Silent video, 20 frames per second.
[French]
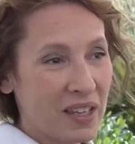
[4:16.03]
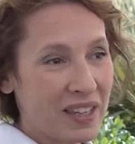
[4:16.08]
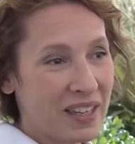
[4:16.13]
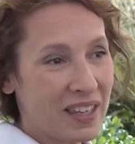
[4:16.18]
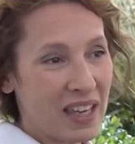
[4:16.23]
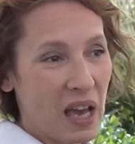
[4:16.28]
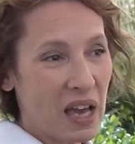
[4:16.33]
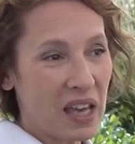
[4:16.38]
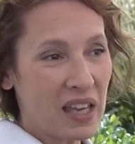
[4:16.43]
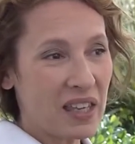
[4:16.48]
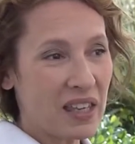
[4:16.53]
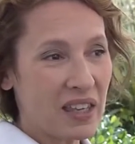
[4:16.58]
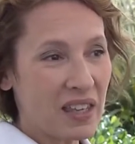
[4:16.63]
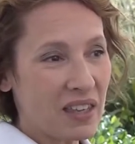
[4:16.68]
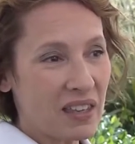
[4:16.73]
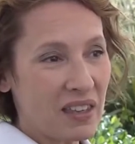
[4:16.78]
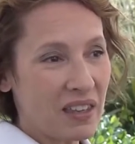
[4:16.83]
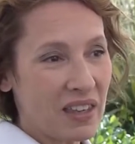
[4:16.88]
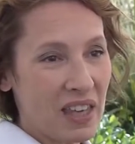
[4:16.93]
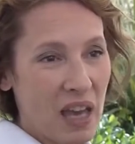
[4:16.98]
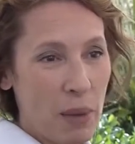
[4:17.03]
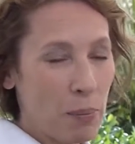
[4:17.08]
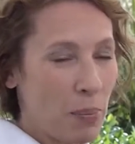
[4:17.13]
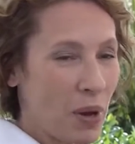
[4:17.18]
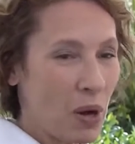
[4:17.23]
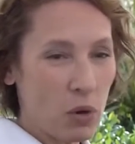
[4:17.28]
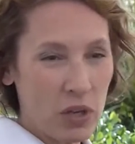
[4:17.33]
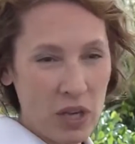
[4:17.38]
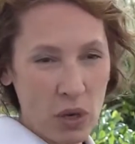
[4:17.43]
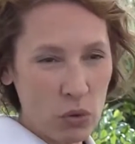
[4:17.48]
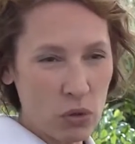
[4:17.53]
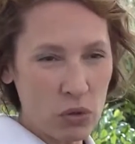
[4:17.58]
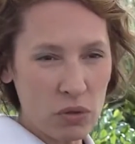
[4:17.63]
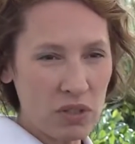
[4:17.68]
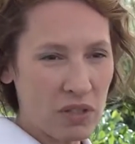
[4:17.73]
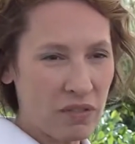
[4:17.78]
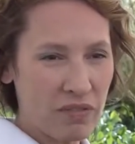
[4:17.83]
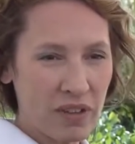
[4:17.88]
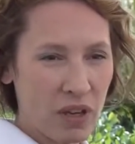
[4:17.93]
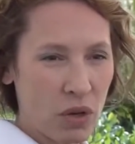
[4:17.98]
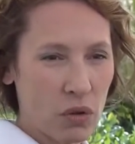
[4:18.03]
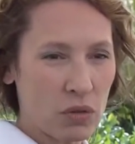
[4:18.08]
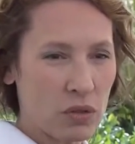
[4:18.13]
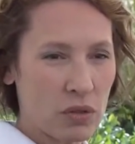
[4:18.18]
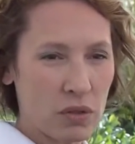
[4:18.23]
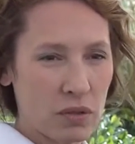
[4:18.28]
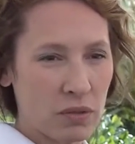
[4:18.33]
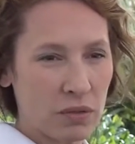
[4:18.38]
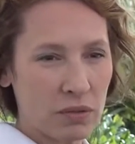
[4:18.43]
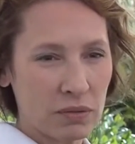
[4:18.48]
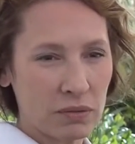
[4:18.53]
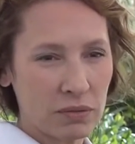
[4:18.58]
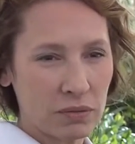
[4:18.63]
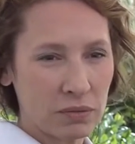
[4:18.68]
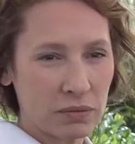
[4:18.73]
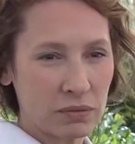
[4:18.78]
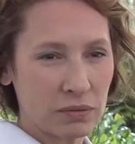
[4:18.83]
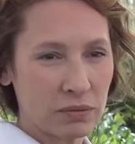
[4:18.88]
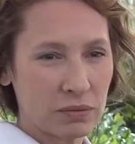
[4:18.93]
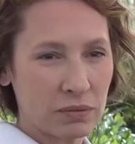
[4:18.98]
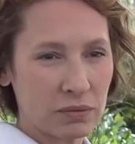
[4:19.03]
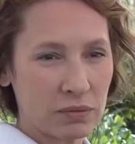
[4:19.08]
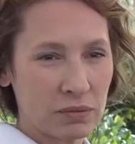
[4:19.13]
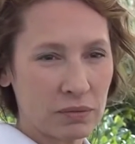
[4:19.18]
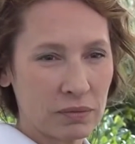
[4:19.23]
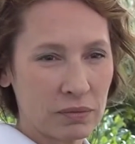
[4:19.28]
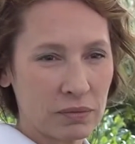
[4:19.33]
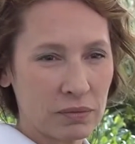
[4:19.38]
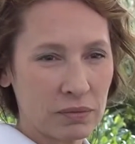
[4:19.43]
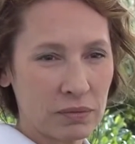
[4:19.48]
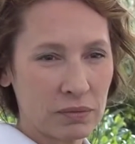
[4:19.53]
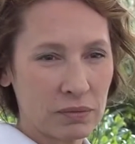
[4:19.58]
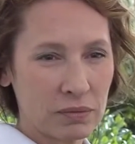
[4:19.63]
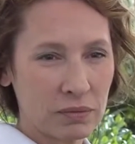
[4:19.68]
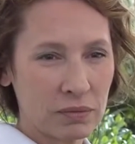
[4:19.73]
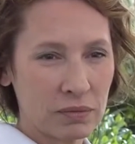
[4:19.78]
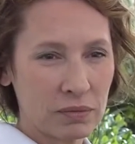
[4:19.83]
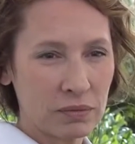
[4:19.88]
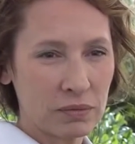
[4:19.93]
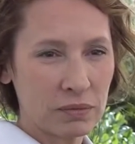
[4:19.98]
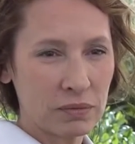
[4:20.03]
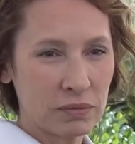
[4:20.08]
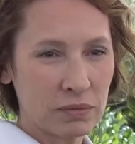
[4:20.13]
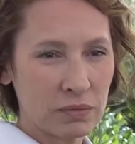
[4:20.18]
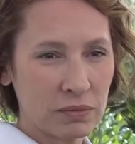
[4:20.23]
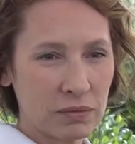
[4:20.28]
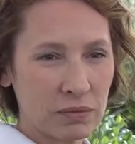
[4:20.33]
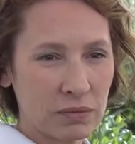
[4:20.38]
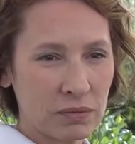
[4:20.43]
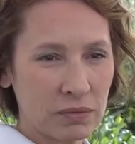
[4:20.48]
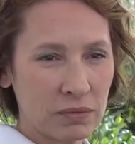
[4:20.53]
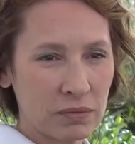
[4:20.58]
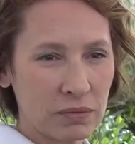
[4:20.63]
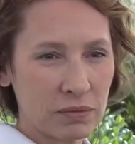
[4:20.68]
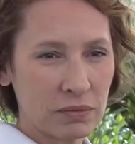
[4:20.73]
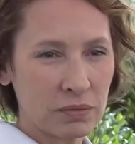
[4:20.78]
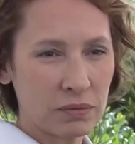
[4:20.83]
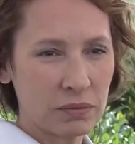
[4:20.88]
il euh, n'y a, aucune différence. Uh, how was to be to